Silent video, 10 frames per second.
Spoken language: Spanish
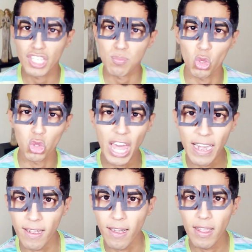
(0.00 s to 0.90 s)

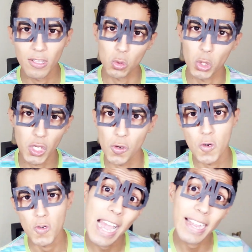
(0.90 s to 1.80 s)
explotar a su hijo,
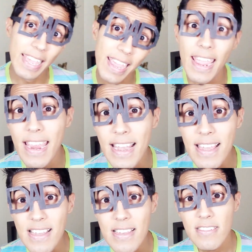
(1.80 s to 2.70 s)
ya que
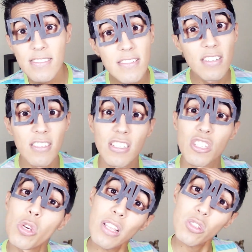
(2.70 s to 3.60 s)
él se
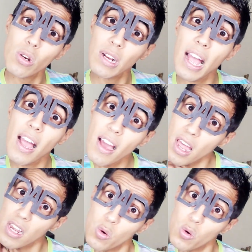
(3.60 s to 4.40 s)
echó la soga al